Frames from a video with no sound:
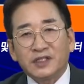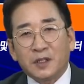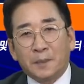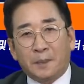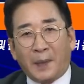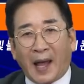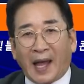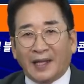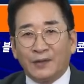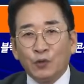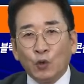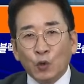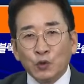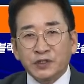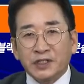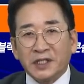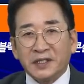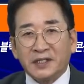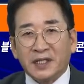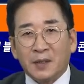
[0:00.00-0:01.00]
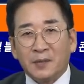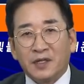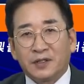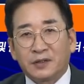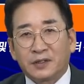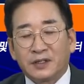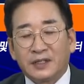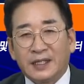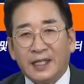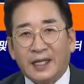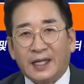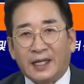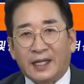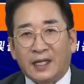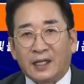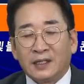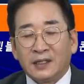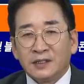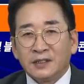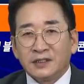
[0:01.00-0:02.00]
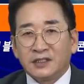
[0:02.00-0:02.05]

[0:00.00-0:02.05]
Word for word: 지금 반도체 때문에 그런데